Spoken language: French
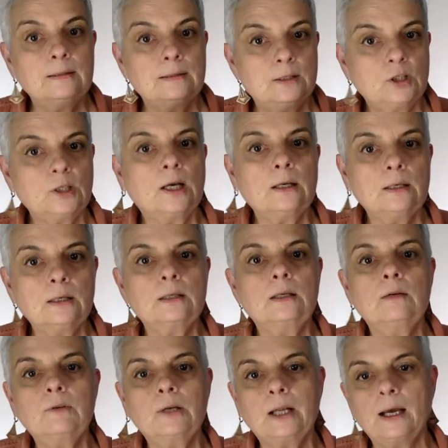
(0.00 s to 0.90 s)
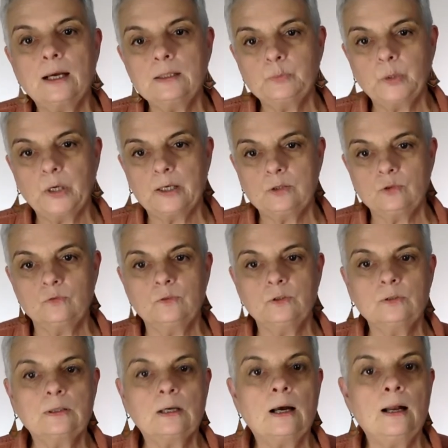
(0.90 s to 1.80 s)
Déjà, rien qu'avec la respiration
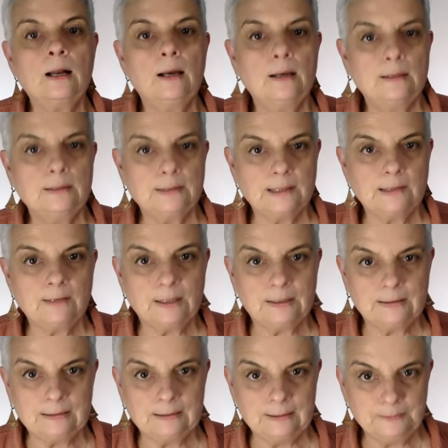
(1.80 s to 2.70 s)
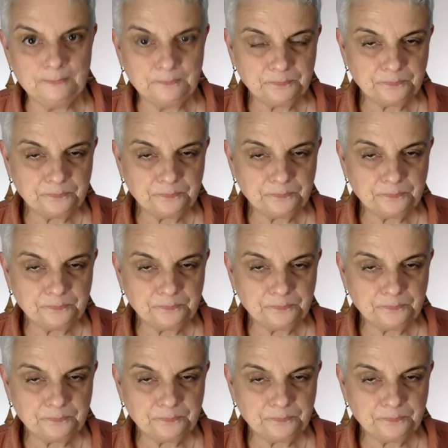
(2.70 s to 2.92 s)
ventrale, ça va t'aider.